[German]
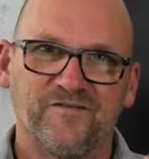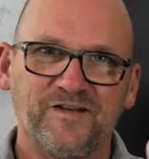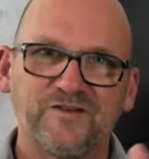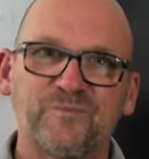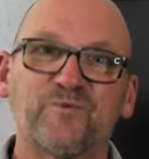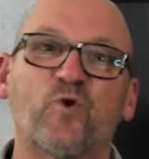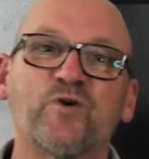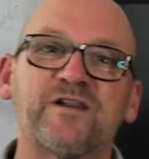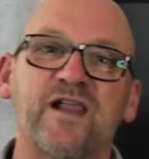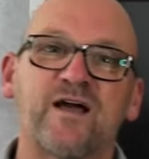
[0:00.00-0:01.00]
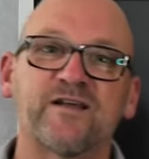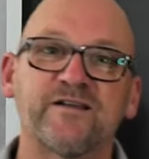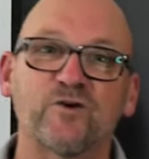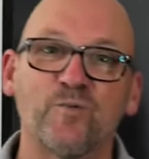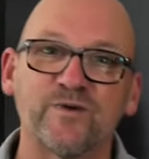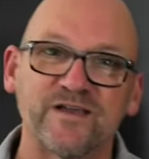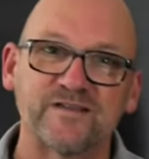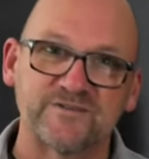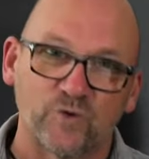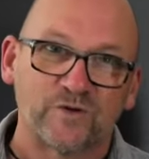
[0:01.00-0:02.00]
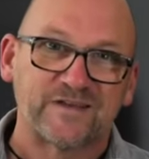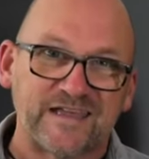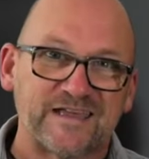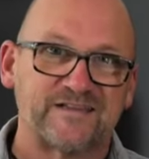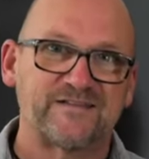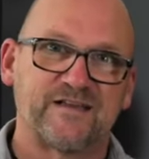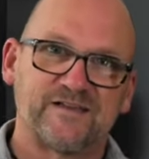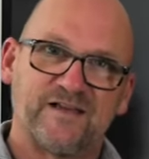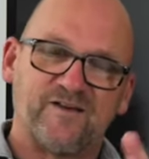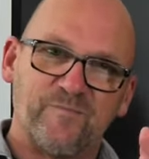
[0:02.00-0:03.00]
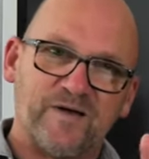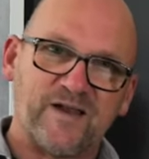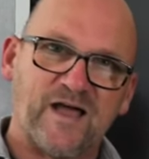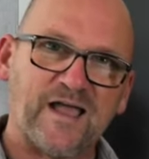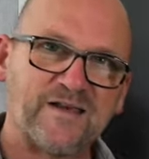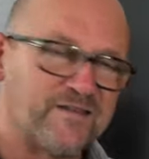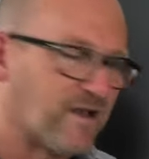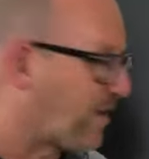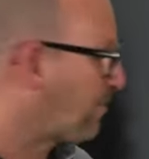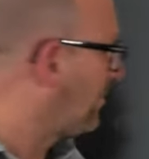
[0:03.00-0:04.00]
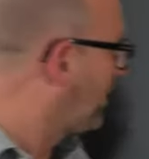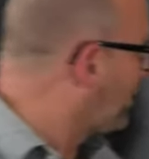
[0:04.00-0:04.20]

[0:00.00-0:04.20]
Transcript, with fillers: Wenn es um Grundlagen der Kommunikation geht, dann darf man einen Namen